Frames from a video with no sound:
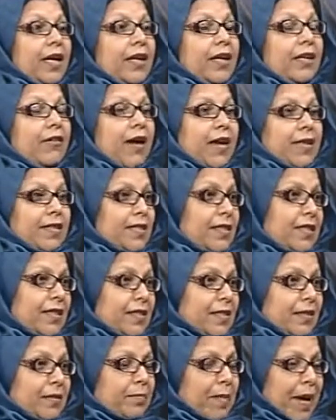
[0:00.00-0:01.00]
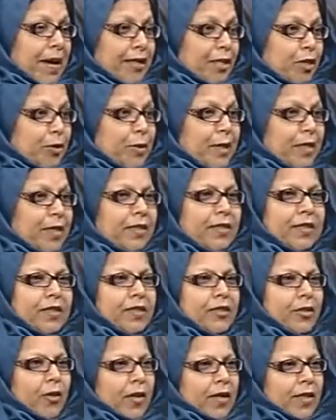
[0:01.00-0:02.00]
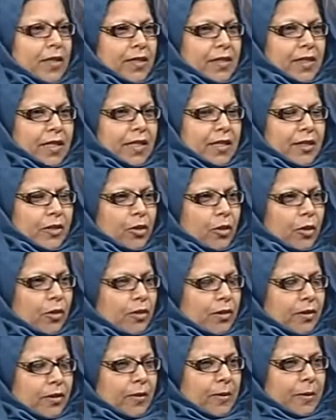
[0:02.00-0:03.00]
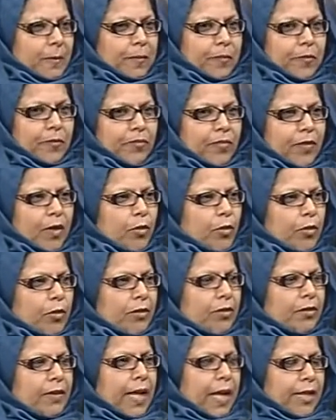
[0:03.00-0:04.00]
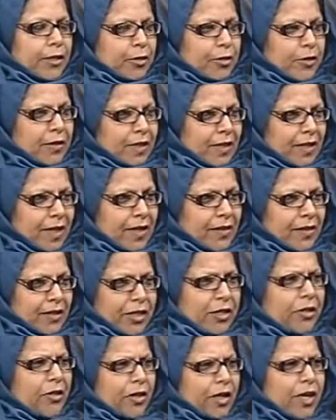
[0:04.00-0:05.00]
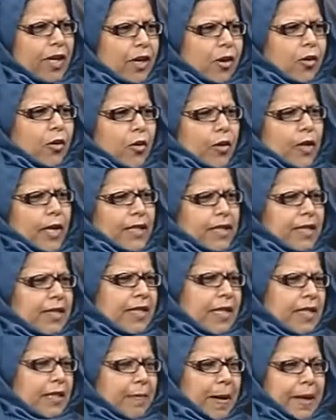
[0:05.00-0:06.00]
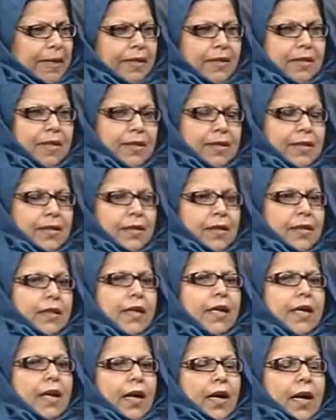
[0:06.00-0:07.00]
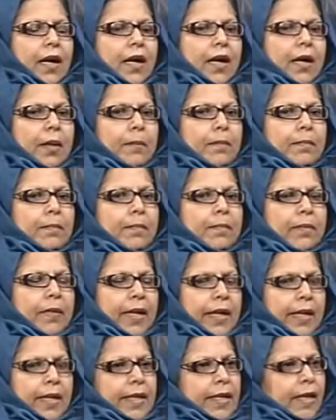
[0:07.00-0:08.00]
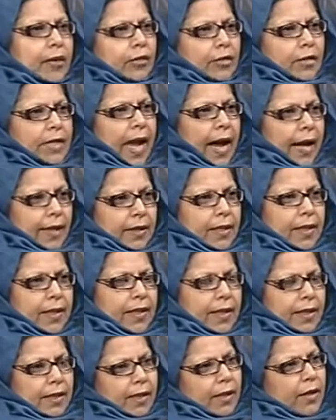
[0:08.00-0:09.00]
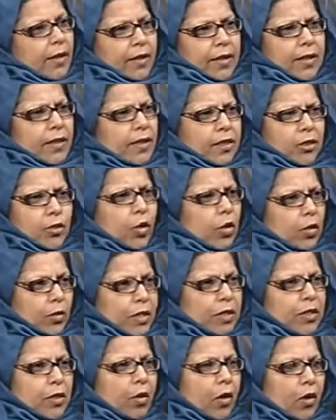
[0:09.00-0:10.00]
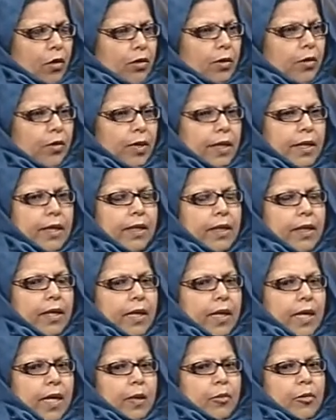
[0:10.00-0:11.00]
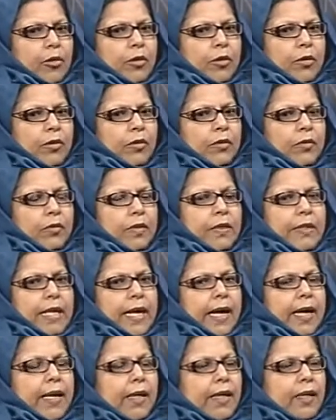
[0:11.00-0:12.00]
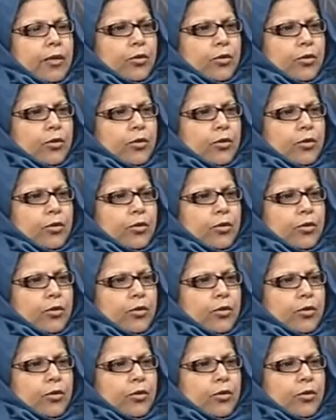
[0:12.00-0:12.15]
ক্রাইসিস ম্যানেজমেন্ট ধরেন যে যখন কোনো ন্যাচারাল ডিজাস্টার হয় ওগুলো একটা সেট প্যাটার্ন আছে um, এটা হচ্ছে একটা এটা ইট ইজ অলওয়েজ অনগোয়িং এবং সেখানে কিন্তু